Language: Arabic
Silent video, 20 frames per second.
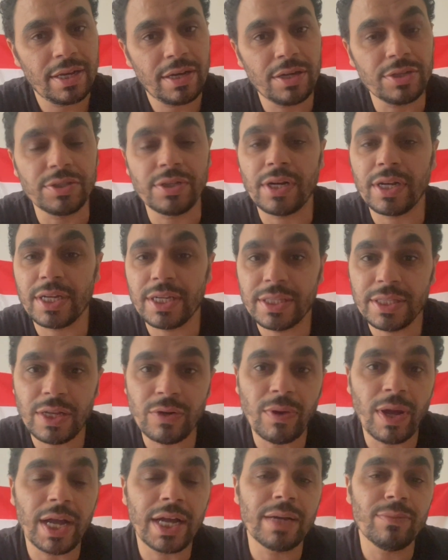خطيره
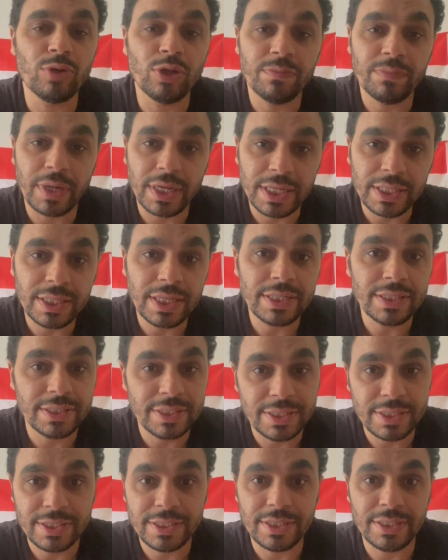جدا وحاجه مهمه جدا
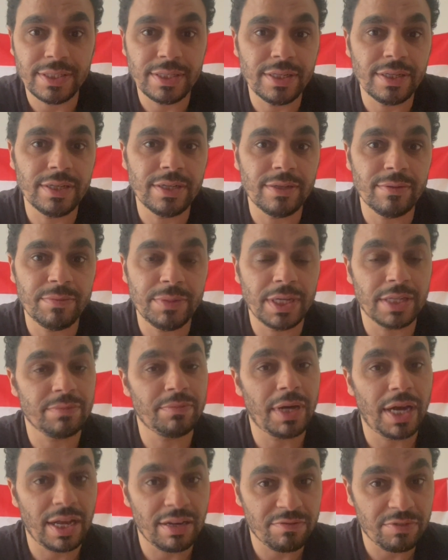السيسي آه،
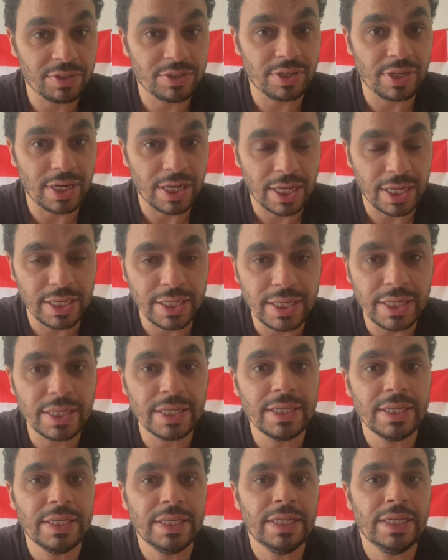بيتبعها الفتره الاخيره
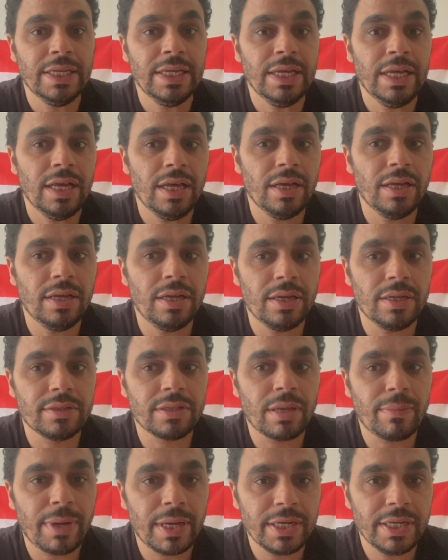آه،
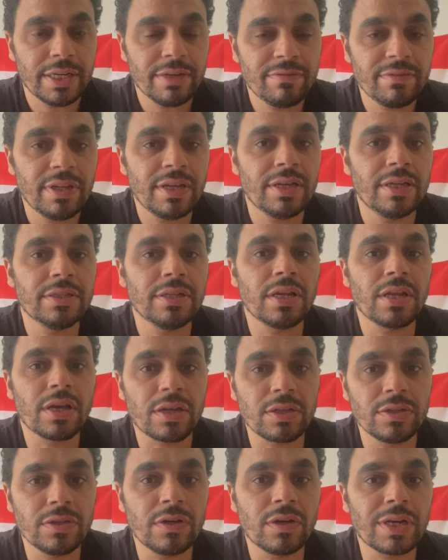طبعا عرفنا ان
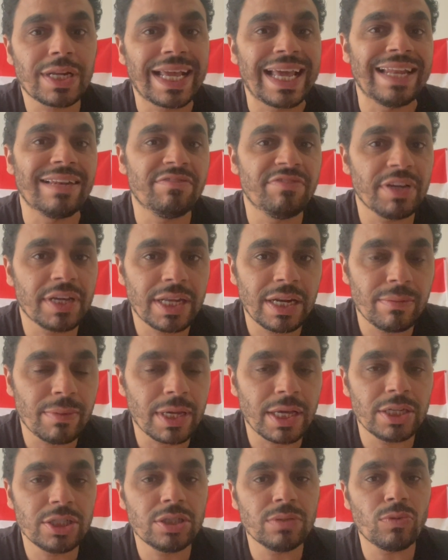الاختيار كان فكره ما
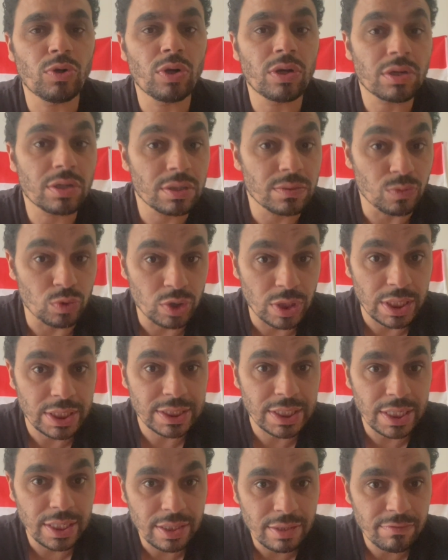كانش مجرد
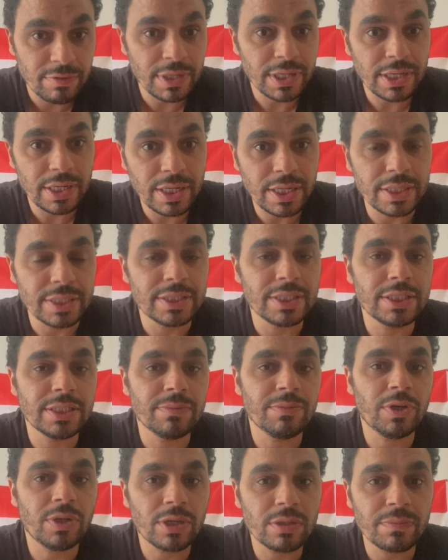مسلسل فكره السيسي
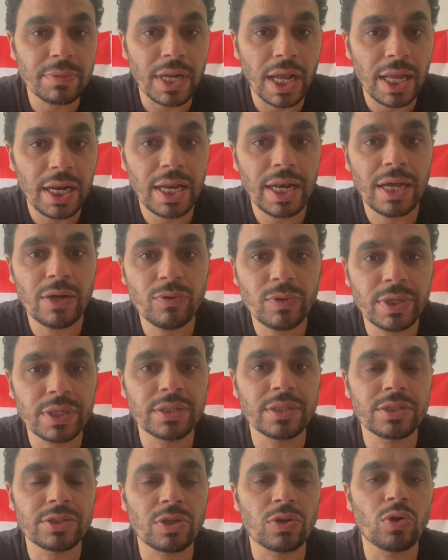بيعرض من خلالها وجهه
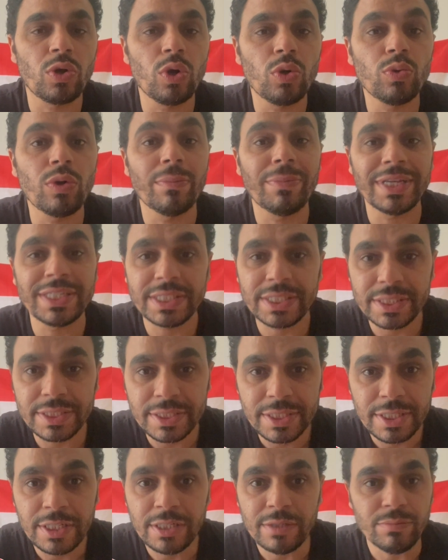نظره هو بس
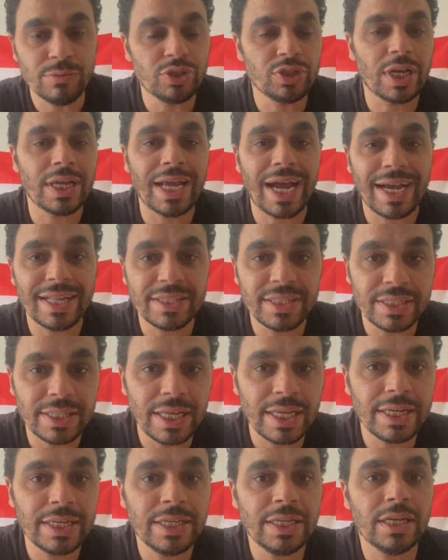مش اي حد
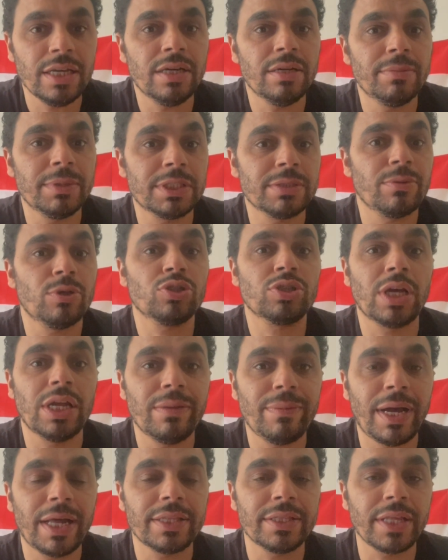تاني ما تسمعش
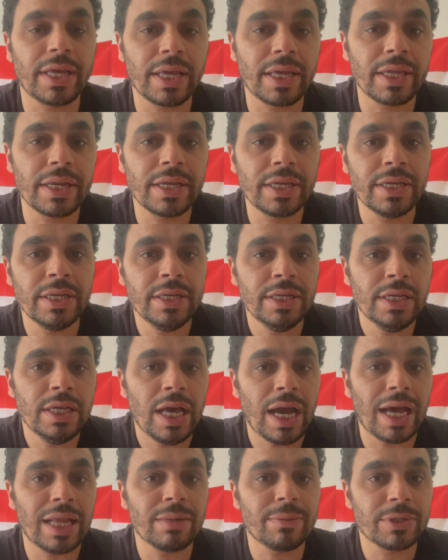كلام حد غيري
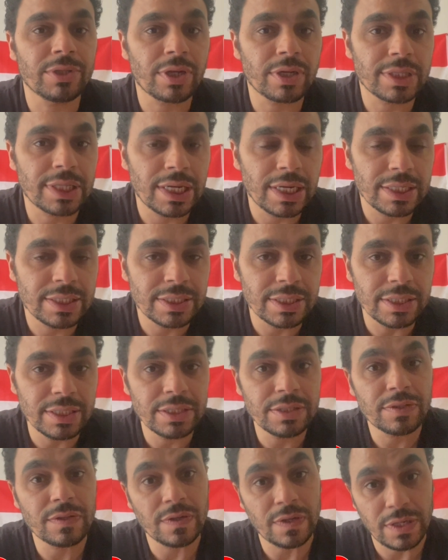على مدار ثلاث
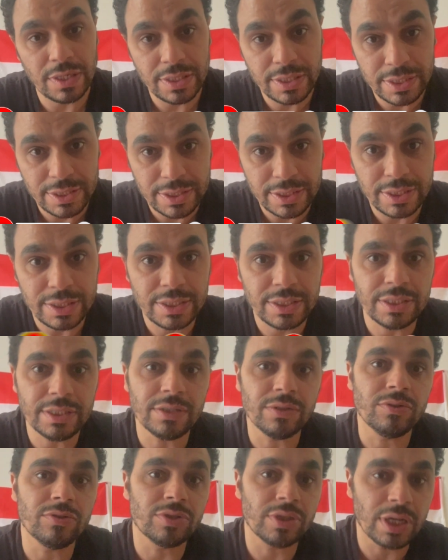سنين طلع لنا السيسي
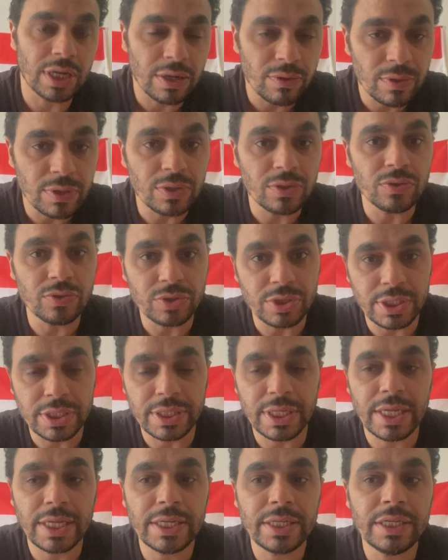الجزء الاول الجزء
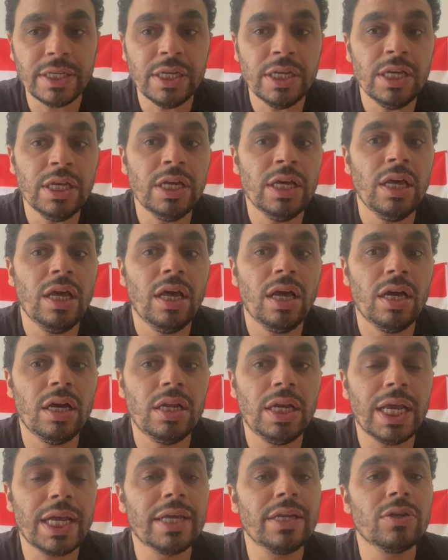الثاني
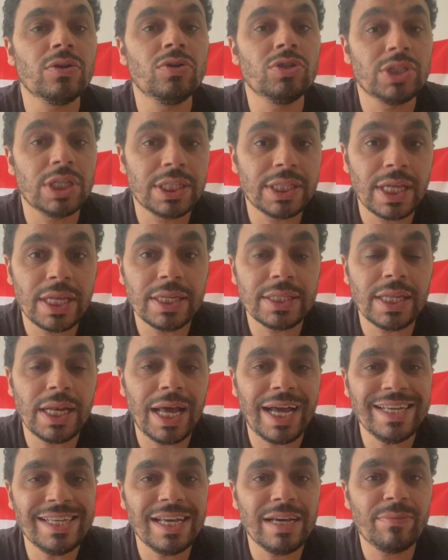لكن الجزء الثالث
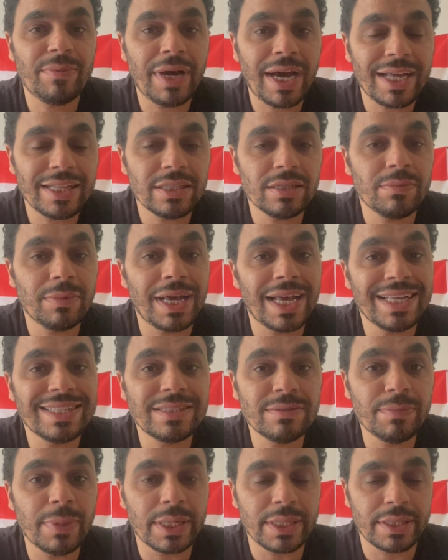الحقيقه بعد ما
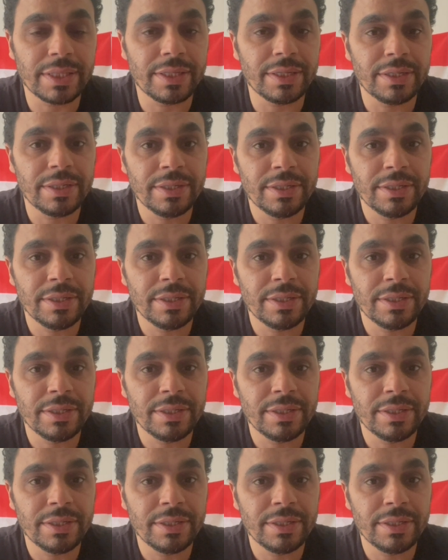اثبت